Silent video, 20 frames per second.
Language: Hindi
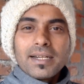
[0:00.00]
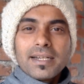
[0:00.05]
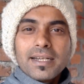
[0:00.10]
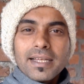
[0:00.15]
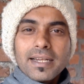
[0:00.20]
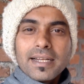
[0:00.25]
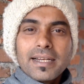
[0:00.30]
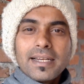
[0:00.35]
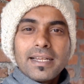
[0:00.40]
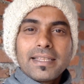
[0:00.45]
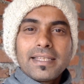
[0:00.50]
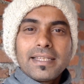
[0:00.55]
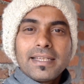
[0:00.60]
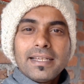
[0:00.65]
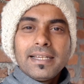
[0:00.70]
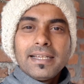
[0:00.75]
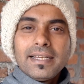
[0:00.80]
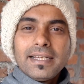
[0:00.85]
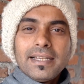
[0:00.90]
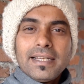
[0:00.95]
कट्टा रख लेते
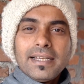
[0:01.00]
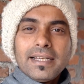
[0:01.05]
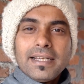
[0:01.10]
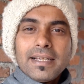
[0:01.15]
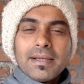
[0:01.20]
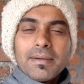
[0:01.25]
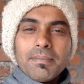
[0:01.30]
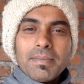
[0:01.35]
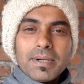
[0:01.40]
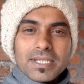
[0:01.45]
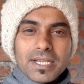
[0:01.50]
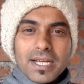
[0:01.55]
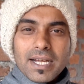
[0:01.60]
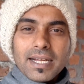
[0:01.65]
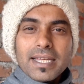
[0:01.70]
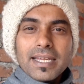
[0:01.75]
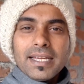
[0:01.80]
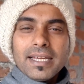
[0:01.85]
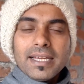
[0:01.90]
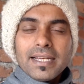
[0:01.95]
हैं बचा
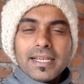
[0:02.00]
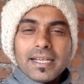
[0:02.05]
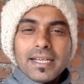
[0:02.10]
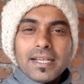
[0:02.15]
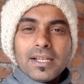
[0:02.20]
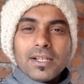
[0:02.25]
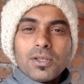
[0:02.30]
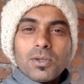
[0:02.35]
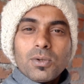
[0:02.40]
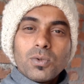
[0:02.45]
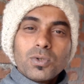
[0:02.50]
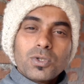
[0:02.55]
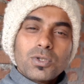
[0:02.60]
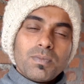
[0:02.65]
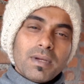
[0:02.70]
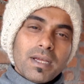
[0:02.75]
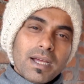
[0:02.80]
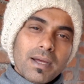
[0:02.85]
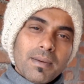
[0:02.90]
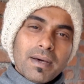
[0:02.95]
के तो
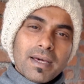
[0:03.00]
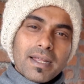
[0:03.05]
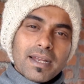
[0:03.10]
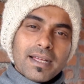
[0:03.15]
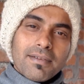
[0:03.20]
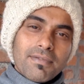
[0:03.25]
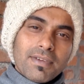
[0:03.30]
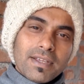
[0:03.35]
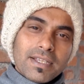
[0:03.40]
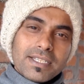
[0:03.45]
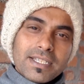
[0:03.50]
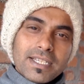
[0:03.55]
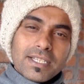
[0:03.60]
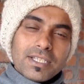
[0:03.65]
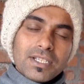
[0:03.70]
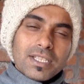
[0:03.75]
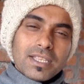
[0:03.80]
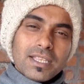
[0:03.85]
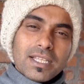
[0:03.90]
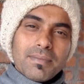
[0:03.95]
उसमें हमारा वेस्टेज
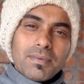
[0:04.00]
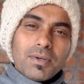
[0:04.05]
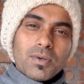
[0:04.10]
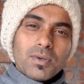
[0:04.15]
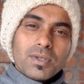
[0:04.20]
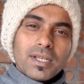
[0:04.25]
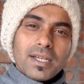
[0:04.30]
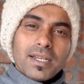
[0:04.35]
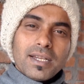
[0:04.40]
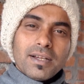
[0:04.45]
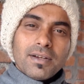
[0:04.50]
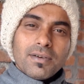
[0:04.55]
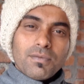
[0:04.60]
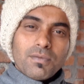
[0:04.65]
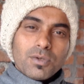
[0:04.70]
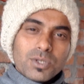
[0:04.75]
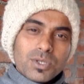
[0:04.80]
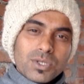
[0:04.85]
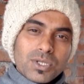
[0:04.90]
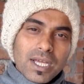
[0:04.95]
जितना भी होता है ना
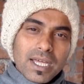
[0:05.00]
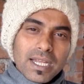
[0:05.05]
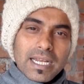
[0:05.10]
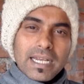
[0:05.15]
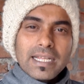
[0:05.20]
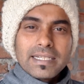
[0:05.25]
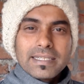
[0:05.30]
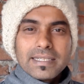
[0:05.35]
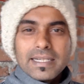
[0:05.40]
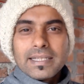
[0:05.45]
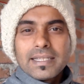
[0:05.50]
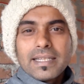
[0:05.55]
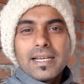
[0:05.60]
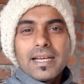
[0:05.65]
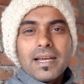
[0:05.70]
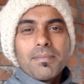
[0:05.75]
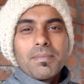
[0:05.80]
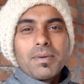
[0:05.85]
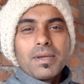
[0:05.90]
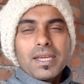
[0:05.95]
वो सारा लग जाता
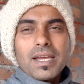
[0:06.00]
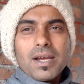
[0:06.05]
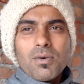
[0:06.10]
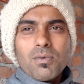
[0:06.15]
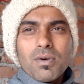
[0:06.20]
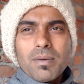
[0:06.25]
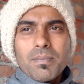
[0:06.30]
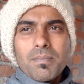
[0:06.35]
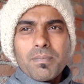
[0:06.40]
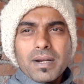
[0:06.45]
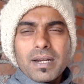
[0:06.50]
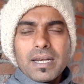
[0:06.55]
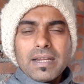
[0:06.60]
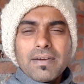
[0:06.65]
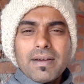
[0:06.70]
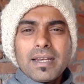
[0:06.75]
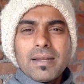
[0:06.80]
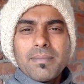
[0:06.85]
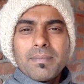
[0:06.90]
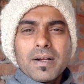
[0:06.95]
है अभी क्या हुआ परले
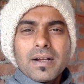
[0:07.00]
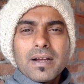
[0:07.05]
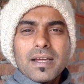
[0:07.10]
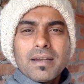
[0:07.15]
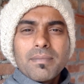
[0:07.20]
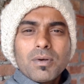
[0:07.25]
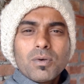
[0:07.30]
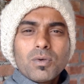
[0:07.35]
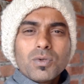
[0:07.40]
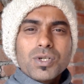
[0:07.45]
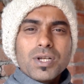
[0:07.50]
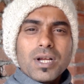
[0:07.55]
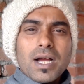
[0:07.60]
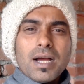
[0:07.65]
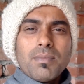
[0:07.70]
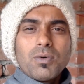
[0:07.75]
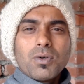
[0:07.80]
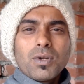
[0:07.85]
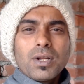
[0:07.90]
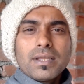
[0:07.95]
वाले मकान में कुछ
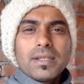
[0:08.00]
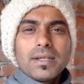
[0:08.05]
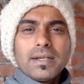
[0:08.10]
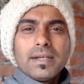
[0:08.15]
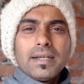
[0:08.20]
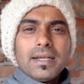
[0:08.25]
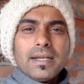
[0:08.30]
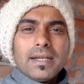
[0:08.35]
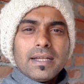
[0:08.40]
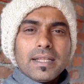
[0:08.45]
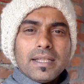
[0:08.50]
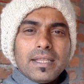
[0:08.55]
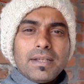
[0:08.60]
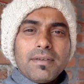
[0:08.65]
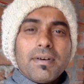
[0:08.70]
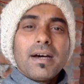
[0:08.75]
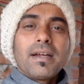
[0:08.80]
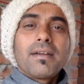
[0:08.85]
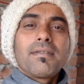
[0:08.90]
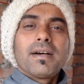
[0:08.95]
काम हो रहा था
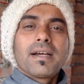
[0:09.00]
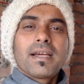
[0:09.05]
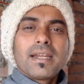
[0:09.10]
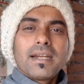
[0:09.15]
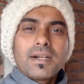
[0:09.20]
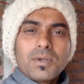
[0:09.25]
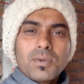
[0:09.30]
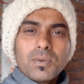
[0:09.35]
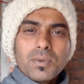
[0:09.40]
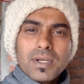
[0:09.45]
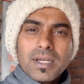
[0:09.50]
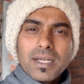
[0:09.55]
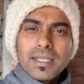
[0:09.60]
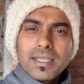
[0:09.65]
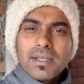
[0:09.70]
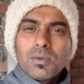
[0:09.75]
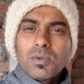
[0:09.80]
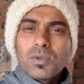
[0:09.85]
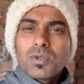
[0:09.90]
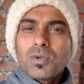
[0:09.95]
दीवार वगैरह टूट गई
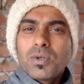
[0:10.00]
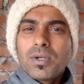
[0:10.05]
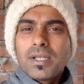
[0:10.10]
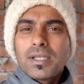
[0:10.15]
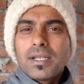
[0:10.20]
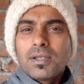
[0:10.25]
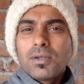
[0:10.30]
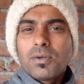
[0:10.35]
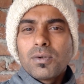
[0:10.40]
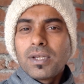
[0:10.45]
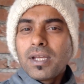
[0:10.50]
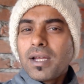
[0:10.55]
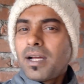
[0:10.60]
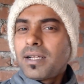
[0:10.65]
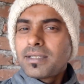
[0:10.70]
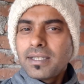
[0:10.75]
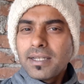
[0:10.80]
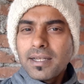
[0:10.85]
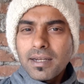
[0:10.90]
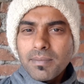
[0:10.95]
थी कुछ हो रहा था तो यहाँ
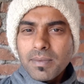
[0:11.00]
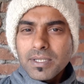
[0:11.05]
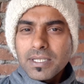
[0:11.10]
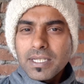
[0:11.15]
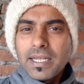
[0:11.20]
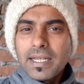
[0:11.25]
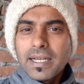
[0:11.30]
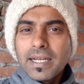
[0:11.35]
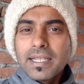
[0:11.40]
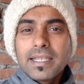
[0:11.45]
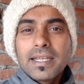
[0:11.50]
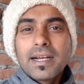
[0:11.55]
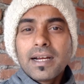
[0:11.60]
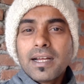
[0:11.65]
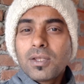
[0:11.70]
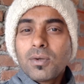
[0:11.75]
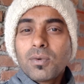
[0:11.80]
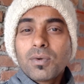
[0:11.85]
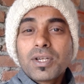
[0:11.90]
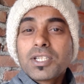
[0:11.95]
से घर में से ले गए
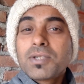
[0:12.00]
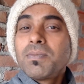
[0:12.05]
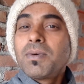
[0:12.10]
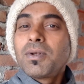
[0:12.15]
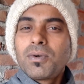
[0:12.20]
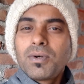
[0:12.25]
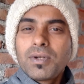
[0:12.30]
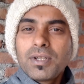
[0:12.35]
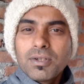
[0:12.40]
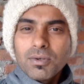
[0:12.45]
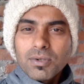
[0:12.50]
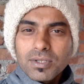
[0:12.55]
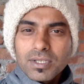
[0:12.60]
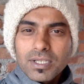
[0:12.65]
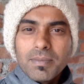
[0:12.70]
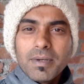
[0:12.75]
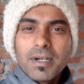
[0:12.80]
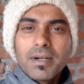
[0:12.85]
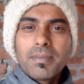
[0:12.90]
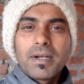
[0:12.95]
दिखाता हूँ किस में रोड़ी और
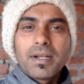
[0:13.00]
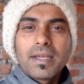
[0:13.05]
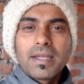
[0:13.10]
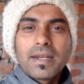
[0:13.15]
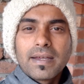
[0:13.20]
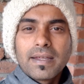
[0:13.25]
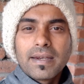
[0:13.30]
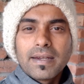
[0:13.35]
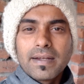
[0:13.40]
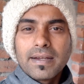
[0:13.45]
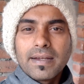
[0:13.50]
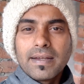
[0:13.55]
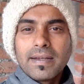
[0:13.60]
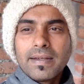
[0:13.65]
सीमेंट भर के रख रखा